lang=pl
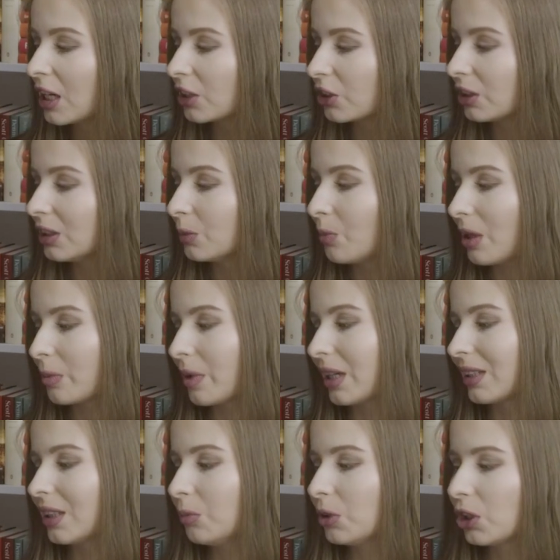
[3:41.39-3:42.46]
czyli
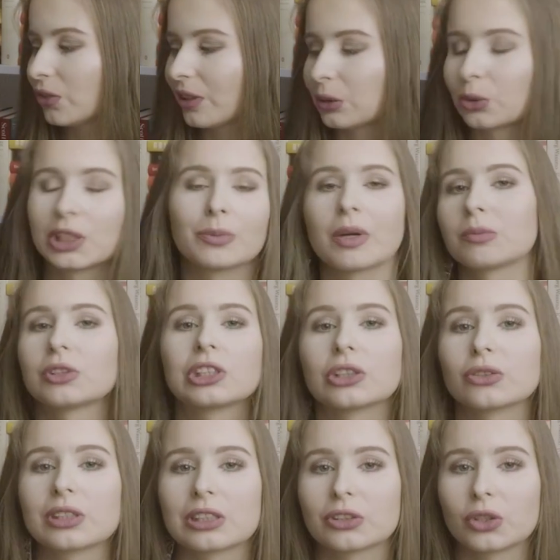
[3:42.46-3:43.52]
Barbara Demik, Światu nie mamy
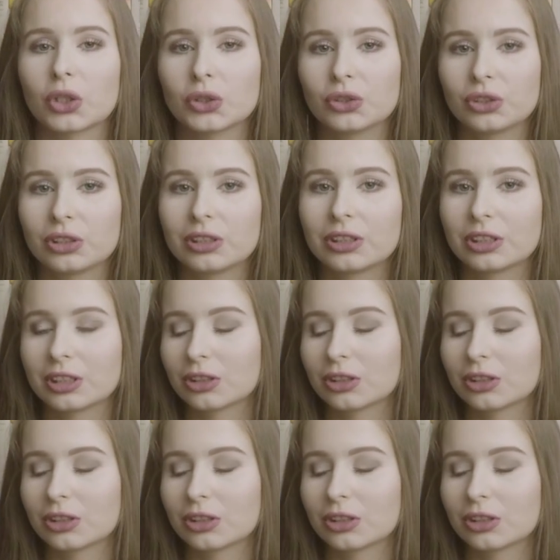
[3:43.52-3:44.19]
czego zazdrościć.